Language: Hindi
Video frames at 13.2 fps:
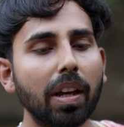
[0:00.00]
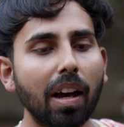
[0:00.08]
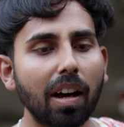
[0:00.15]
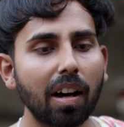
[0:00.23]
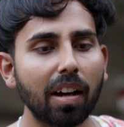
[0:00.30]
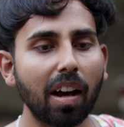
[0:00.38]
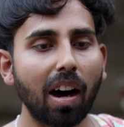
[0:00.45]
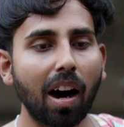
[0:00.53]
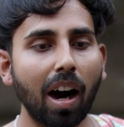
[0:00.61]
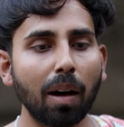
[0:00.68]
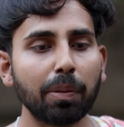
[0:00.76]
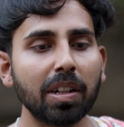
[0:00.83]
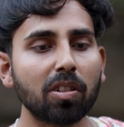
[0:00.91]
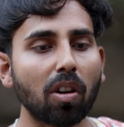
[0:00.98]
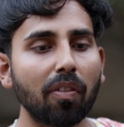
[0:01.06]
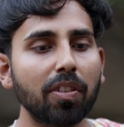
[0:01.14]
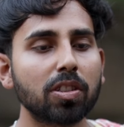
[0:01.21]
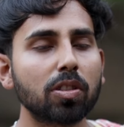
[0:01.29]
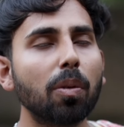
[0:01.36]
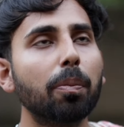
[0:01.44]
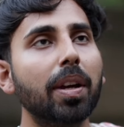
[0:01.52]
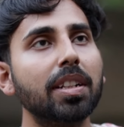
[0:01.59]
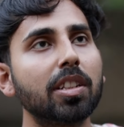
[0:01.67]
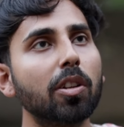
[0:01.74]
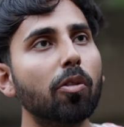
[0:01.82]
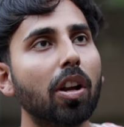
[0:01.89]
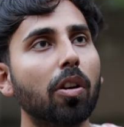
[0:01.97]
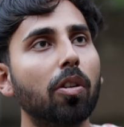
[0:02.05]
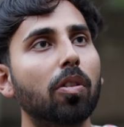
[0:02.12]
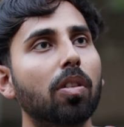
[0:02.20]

भैया आप इन ट्रॉफीज को बेच क्यों रहे हो